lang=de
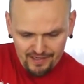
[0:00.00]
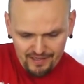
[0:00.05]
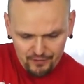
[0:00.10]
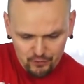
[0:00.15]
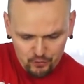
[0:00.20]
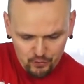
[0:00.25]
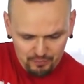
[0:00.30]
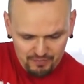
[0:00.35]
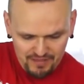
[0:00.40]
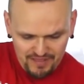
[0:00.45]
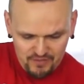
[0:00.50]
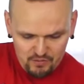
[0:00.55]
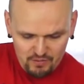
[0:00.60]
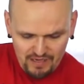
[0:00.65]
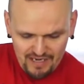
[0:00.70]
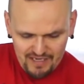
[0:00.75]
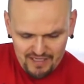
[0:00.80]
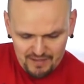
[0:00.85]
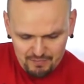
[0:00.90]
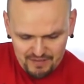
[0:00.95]
Hier drüben
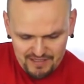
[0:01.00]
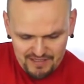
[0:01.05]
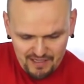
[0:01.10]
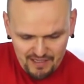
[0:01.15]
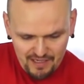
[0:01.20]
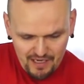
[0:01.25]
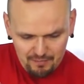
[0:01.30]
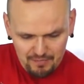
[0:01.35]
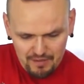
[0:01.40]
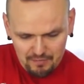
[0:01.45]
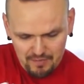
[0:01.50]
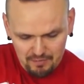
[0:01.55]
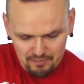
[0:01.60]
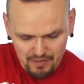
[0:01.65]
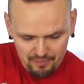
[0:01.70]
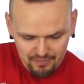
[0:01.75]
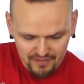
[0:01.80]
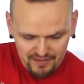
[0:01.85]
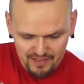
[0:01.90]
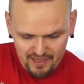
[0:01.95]
also alles mit Salami,
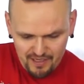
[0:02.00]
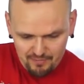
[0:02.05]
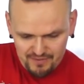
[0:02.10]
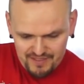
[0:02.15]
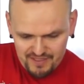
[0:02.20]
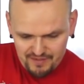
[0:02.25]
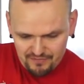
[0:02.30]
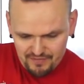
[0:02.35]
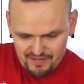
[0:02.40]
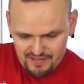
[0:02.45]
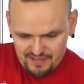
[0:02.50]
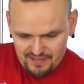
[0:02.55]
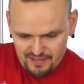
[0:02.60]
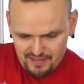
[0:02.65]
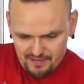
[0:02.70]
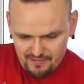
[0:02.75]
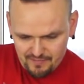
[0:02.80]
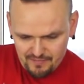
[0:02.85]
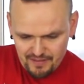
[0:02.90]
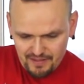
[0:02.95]
mit Paprika ein bisschen
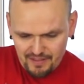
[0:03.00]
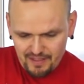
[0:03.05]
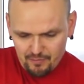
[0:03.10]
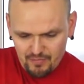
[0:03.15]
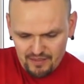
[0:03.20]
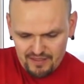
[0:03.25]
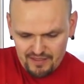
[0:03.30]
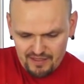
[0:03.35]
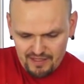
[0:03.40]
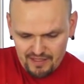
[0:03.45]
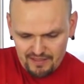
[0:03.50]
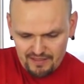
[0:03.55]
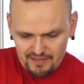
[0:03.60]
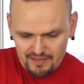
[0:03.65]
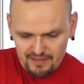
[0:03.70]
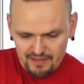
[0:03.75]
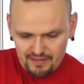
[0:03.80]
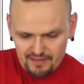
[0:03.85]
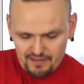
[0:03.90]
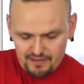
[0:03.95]
versehen. In der Mitte
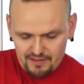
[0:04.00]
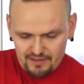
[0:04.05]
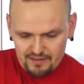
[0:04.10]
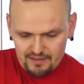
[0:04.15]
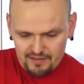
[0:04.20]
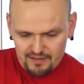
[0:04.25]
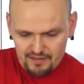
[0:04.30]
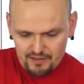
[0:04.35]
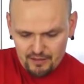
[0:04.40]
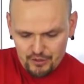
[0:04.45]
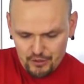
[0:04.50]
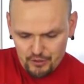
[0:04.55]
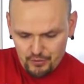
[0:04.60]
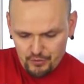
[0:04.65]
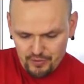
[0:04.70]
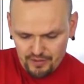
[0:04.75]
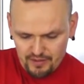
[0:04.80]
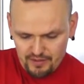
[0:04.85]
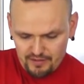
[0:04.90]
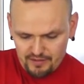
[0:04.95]
dann die äh,
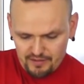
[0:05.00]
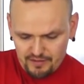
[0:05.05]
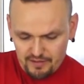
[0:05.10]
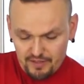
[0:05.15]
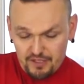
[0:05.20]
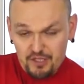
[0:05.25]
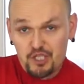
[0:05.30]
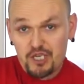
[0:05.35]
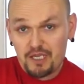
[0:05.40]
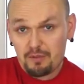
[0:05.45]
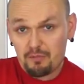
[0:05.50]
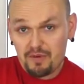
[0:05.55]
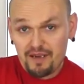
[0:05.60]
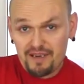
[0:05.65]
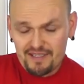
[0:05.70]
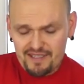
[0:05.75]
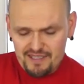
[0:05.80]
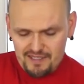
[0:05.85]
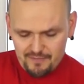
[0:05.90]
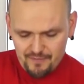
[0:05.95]
schönen äh, Chicken
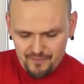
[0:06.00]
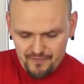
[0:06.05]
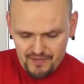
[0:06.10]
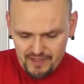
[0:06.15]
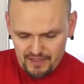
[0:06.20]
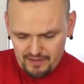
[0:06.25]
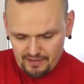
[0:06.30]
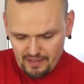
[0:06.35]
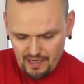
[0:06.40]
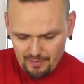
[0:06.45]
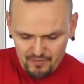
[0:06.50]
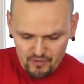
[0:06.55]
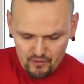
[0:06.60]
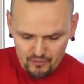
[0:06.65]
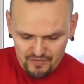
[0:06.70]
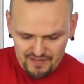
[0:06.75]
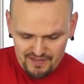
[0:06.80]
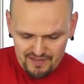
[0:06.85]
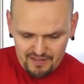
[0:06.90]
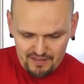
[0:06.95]
Bites, äh, habe ich
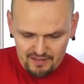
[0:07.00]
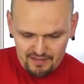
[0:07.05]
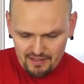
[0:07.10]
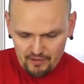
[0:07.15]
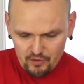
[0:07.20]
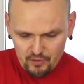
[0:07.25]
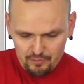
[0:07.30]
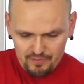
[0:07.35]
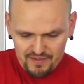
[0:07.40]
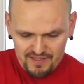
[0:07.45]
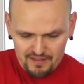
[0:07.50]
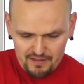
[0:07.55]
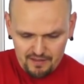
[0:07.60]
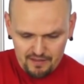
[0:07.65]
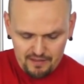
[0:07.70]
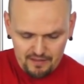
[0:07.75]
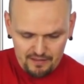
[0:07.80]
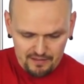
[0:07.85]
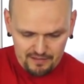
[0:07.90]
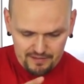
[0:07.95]
auch versehen. Dann noch ein
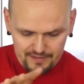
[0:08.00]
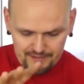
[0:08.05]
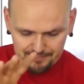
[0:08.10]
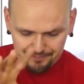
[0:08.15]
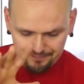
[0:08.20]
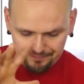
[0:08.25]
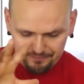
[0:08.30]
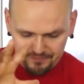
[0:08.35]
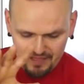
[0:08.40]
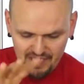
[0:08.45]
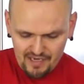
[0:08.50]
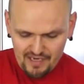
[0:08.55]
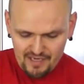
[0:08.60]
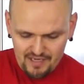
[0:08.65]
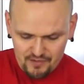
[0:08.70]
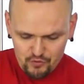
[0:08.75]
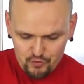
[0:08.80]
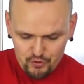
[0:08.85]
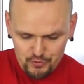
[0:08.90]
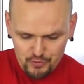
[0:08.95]
bisschen ähm,
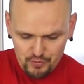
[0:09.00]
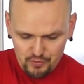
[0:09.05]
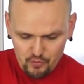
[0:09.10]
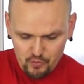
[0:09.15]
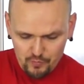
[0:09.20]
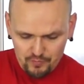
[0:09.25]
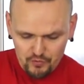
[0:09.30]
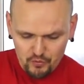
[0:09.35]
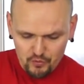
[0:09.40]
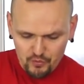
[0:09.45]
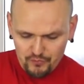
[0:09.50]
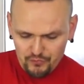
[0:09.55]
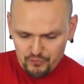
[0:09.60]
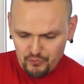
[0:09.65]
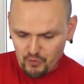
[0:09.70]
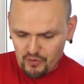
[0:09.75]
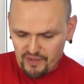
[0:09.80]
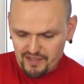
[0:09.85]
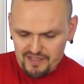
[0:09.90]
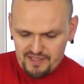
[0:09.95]
Ananas auf Stücken oben
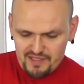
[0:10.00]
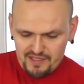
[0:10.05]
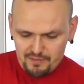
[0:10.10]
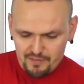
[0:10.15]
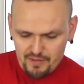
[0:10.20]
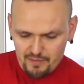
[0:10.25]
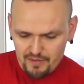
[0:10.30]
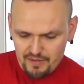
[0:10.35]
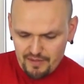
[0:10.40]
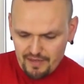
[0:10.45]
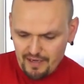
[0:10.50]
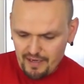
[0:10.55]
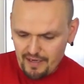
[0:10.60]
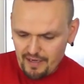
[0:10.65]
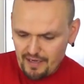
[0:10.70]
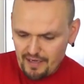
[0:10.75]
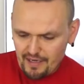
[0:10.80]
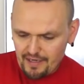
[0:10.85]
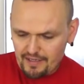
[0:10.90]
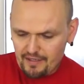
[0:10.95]
drauf, Frühlingszwiebeln.
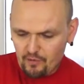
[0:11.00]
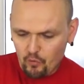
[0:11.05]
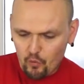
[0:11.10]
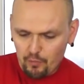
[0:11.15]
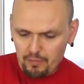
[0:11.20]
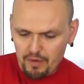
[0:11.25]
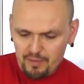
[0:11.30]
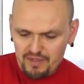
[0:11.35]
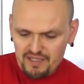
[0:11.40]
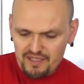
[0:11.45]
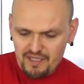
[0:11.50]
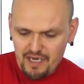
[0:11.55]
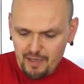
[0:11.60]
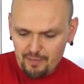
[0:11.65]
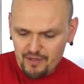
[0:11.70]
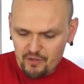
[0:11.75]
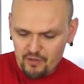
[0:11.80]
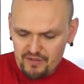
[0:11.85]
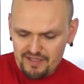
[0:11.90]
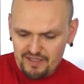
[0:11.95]
Hier oben habe ich die
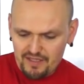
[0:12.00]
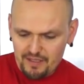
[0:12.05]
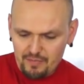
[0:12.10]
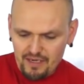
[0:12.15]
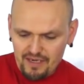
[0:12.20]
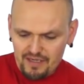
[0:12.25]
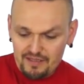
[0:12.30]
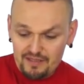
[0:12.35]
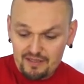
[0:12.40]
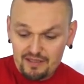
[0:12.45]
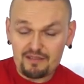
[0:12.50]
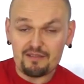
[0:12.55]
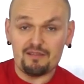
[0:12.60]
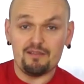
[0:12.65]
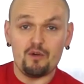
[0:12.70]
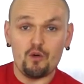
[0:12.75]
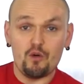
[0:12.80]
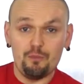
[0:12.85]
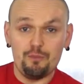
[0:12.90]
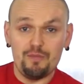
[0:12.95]
Cabanossi gemacht,
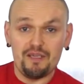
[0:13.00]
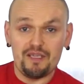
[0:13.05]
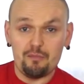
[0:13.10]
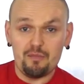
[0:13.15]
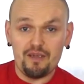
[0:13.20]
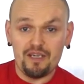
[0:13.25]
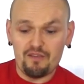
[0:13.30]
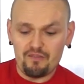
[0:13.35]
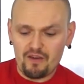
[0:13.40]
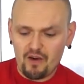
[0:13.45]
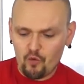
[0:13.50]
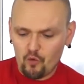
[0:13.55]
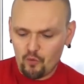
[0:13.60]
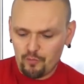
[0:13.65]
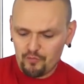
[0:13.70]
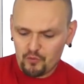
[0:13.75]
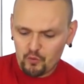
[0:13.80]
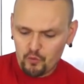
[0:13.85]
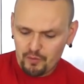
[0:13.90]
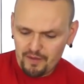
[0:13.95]
mit dem Ingwer
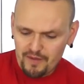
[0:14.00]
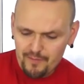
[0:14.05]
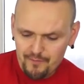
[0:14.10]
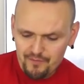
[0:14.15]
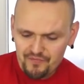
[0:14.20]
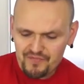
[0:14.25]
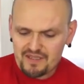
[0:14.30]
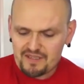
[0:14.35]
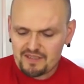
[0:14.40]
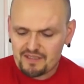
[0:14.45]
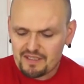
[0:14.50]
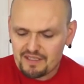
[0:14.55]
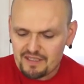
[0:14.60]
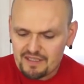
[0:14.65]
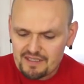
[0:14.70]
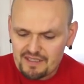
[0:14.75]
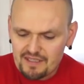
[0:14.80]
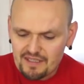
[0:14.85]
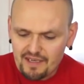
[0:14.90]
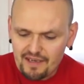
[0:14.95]
oben drüber. Da sind hier
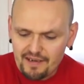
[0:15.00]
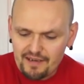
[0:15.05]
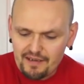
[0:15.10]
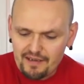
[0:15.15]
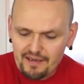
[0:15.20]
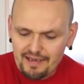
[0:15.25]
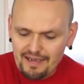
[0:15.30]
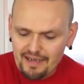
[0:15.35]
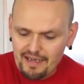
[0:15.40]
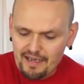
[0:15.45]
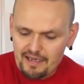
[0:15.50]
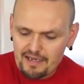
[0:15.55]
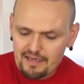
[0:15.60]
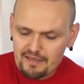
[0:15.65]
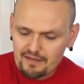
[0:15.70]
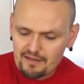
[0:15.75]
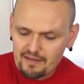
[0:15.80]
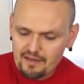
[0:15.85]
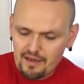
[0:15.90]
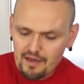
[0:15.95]
diese kleinen
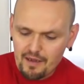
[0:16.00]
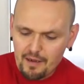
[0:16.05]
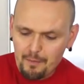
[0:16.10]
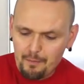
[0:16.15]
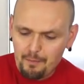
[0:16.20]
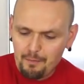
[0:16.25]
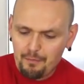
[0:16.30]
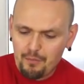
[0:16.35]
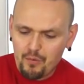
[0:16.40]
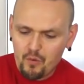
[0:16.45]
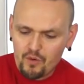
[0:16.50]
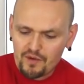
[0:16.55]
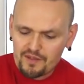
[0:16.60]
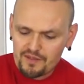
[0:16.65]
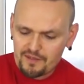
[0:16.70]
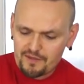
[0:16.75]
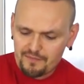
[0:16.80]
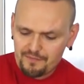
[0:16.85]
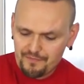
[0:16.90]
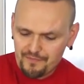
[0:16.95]
hellen
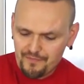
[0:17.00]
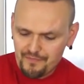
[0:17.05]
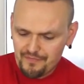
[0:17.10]
Punkte.